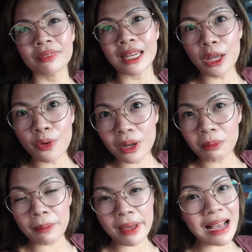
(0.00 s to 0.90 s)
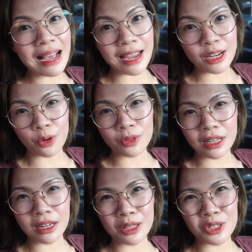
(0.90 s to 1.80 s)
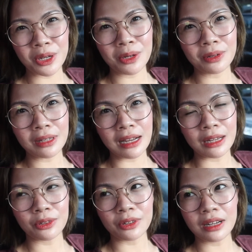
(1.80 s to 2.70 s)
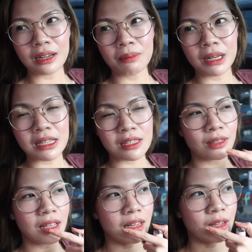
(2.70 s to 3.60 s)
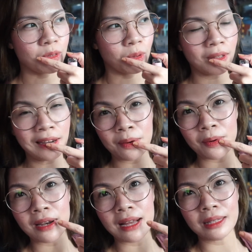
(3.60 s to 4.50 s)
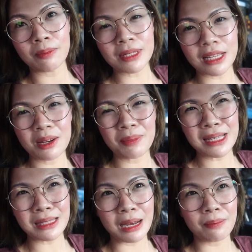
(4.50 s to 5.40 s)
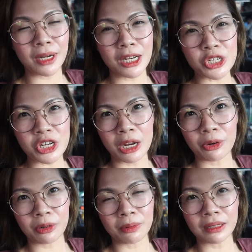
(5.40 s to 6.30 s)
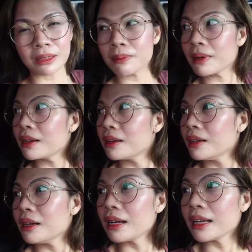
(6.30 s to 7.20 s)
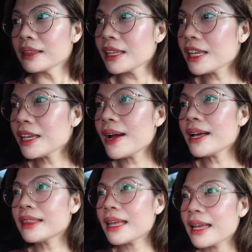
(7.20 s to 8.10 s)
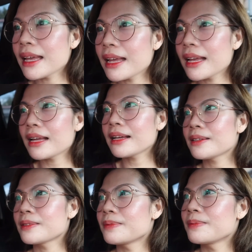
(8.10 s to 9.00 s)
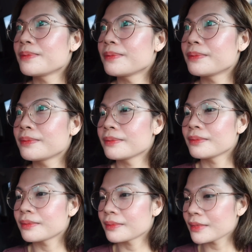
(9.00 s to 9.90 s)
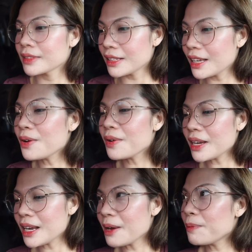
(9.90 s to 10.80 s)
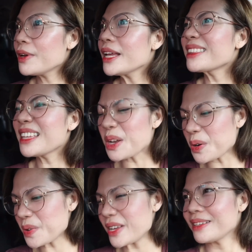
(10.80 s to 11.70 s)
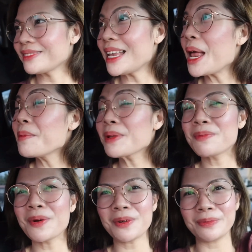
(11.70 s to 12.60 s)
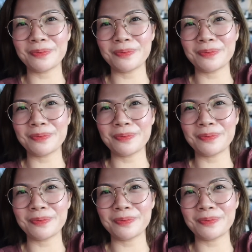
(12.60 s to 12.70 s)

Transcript: Try ko lang mamaya kakain ako. Sana hindi siya ganun ka, ano, kabilis. Yung talagang totally wala, di ba? Sana may stain pa rin siya or what, di ba? Ayan, thank you ate. Wala na, eh, ubus na ubus na. Sige, Salamat okay lang na. po, late din ako eh. Salamat po.